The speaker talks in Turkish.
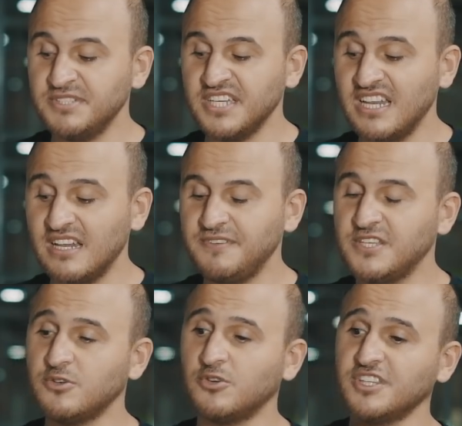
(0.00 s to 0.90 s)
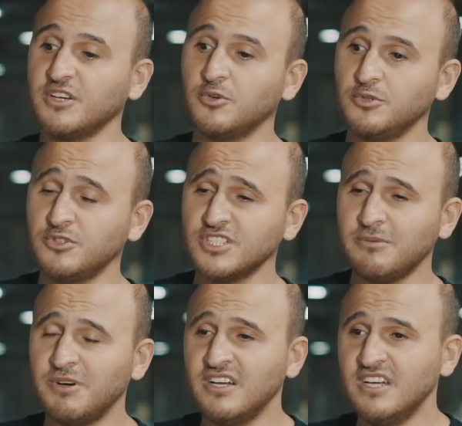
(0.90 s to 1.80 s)
bir şeyler, fikir ortaya koydunuz
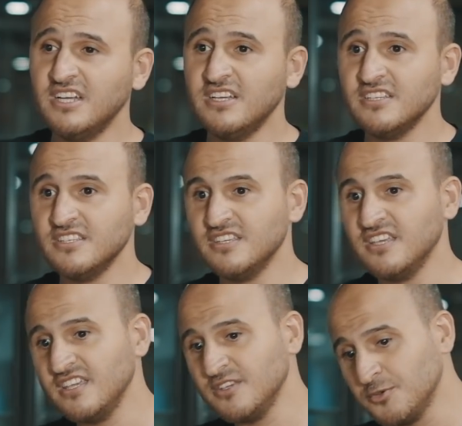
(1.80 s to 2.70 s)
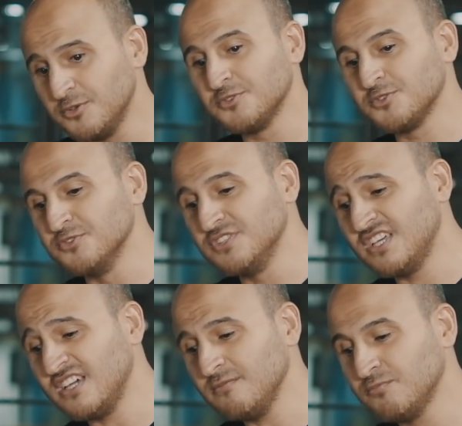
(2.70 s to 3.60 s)
ama günün
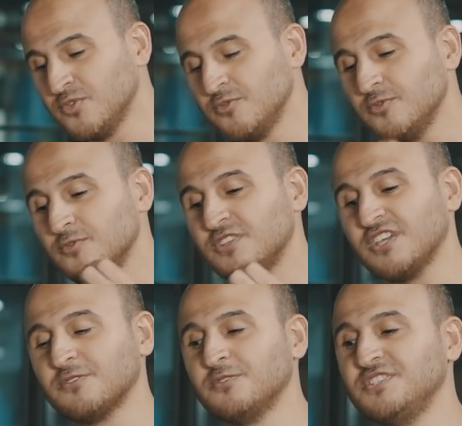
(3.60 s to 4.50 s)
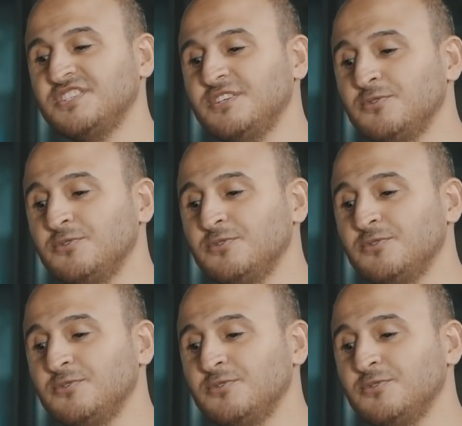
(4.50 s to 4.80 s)
sonunda bu teknolojiyi